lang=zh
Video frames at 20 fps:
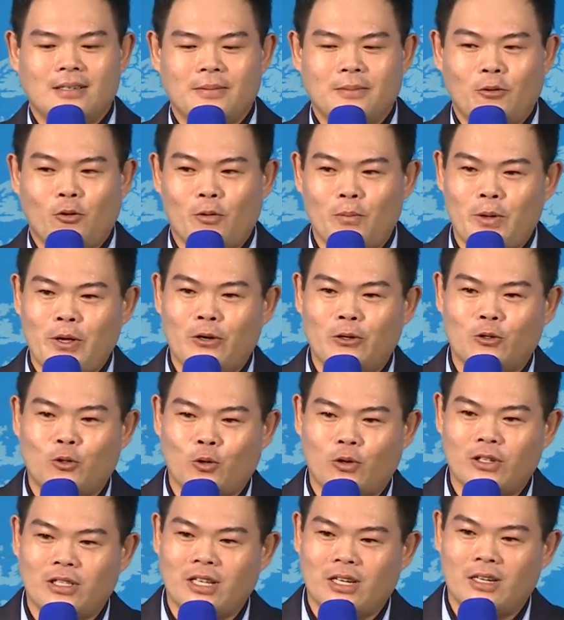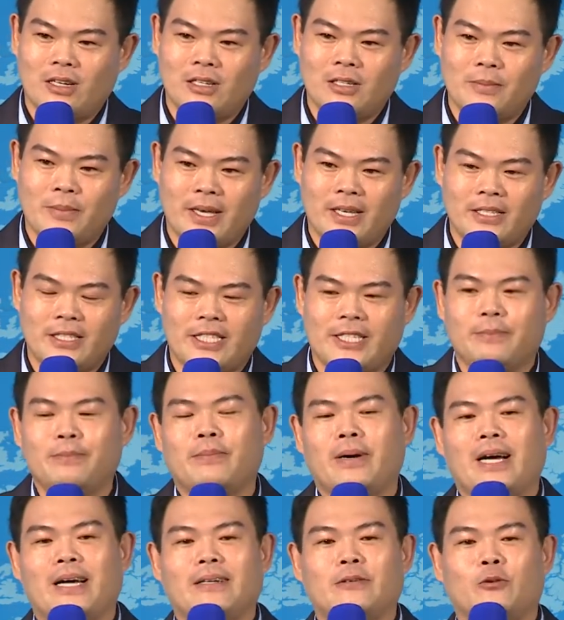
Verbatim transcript: 我没有夺得一面金牌，